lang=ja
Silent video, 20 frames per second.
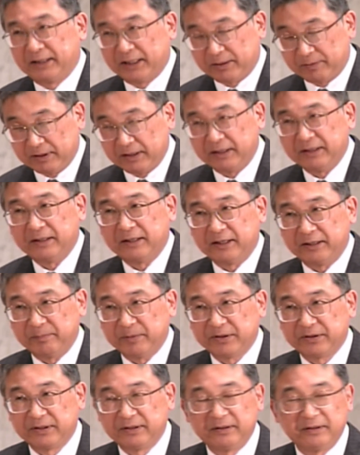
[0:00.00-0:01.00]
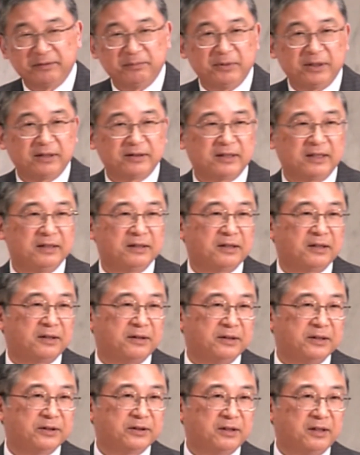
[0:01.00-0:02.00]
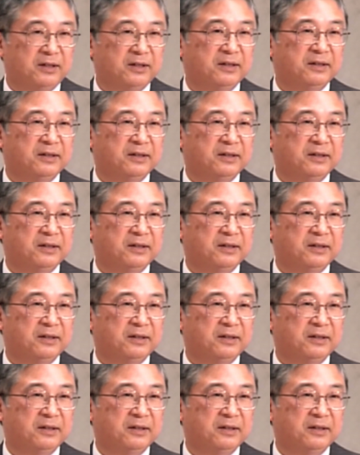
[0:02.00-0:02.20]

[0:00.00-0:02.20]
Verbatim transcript: たわけであります。皆さんいかがですか